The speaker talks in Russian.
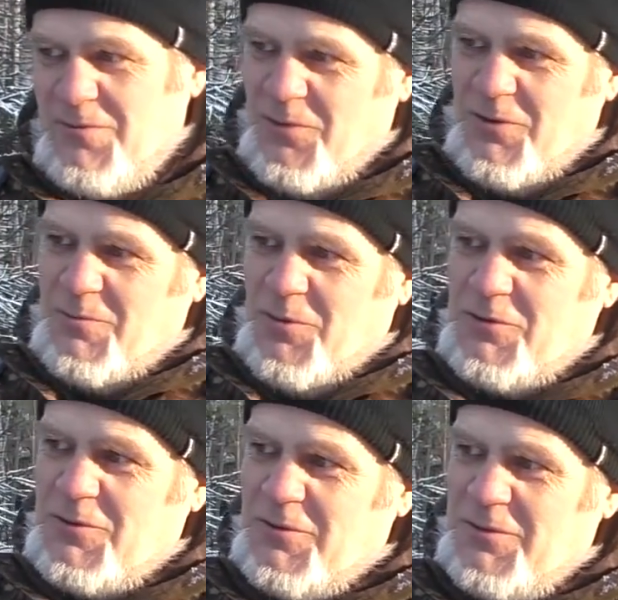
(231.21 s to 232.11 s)

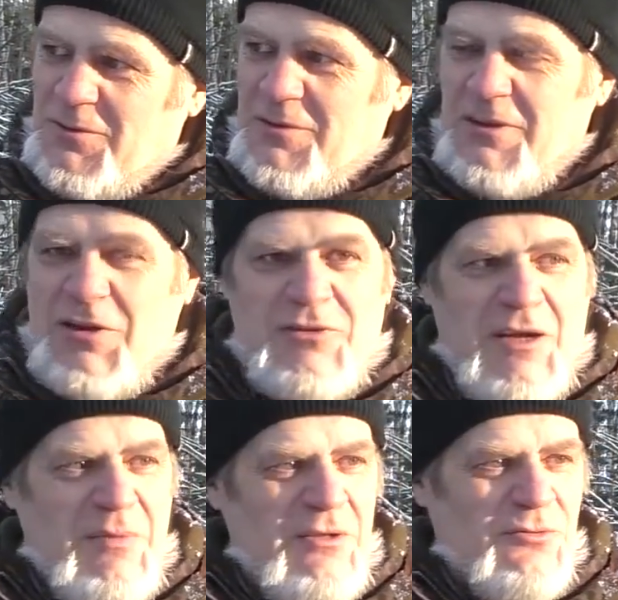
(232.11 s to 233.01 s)
Мозг дает
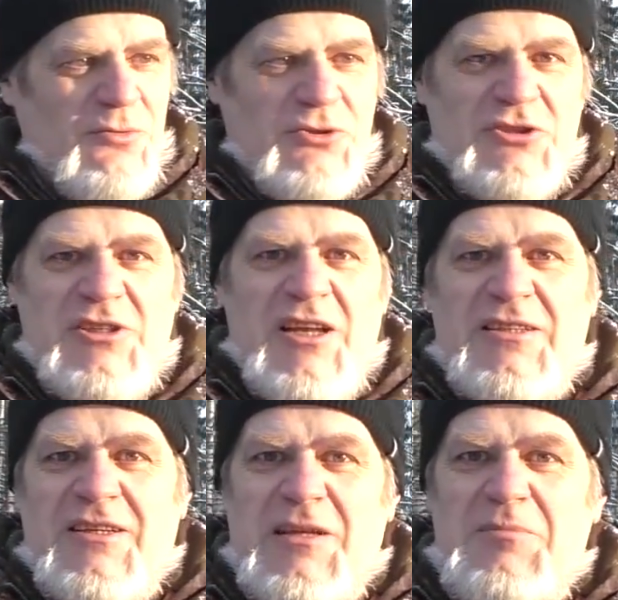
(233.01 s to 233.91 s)
команду кушать
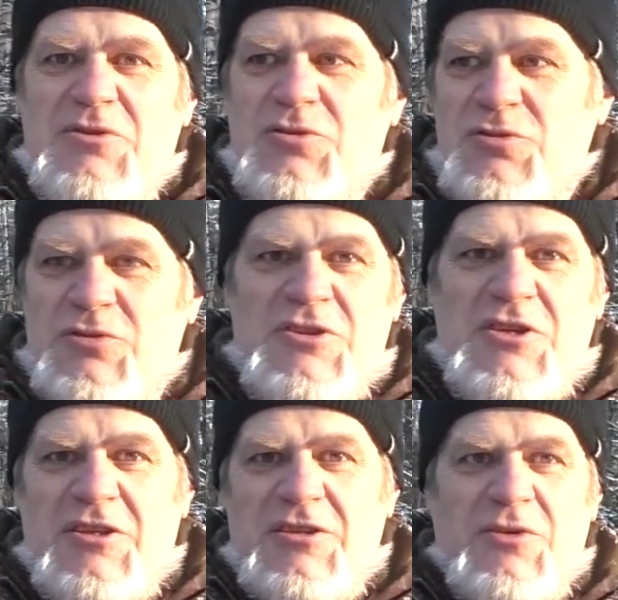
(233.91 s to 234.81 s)
сладкое, там еще что-то
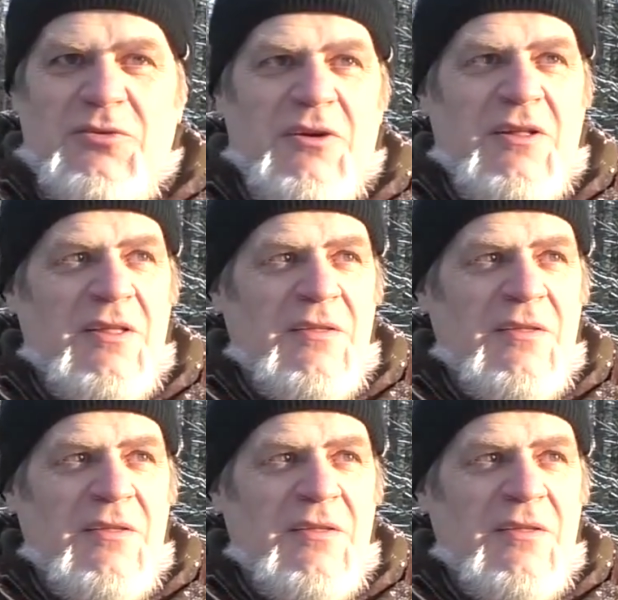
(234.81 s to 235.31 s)
делать такое.